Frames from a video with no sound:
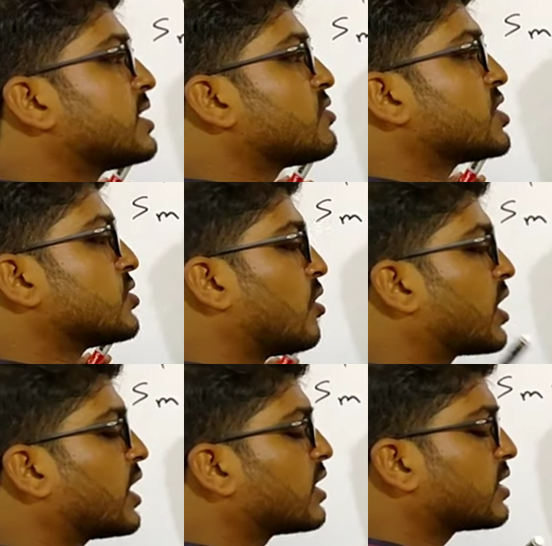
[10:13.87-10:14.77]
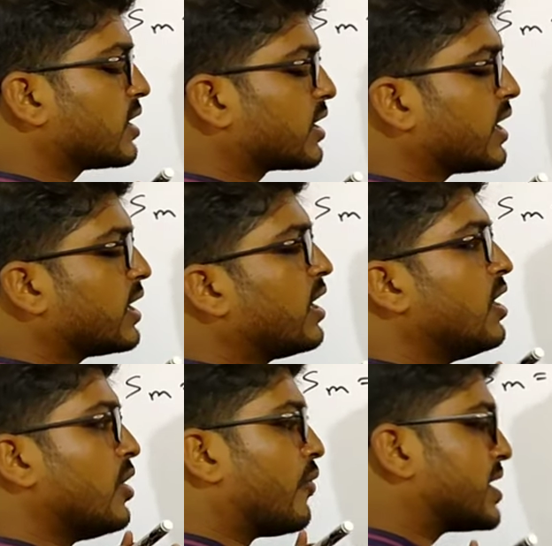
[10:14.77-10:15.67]
जैसे क्वेश्चन सॉल्व कर कर रहे हैं ना
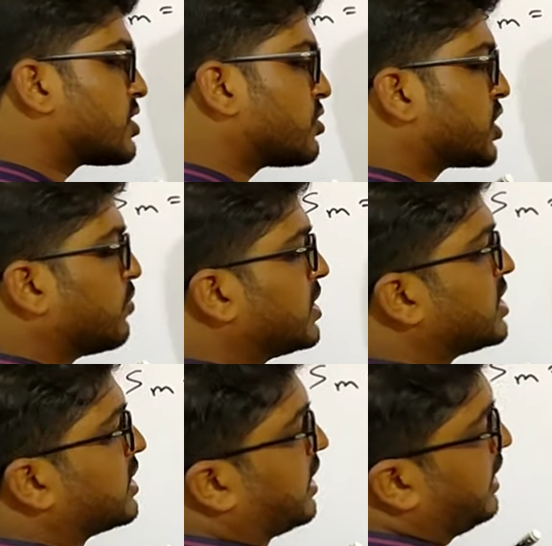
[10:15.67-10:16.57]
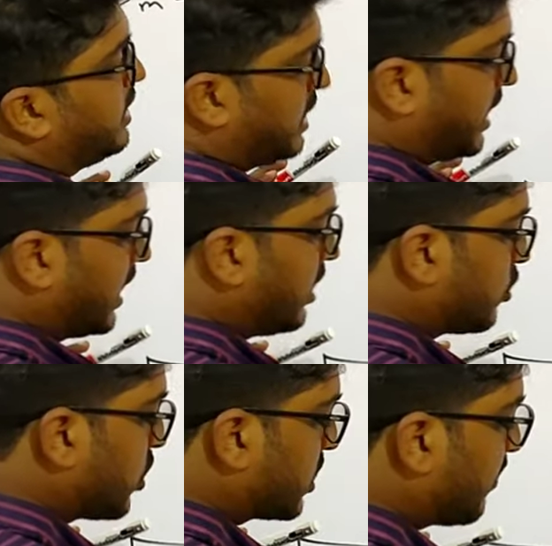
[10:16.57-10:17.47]
वैसे क्वेश्चन बन जाता है ठीक है
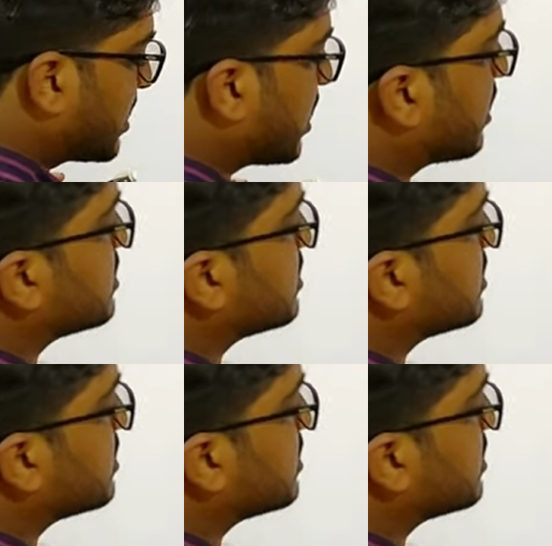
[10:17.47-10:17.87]
तो एकदम अच्छा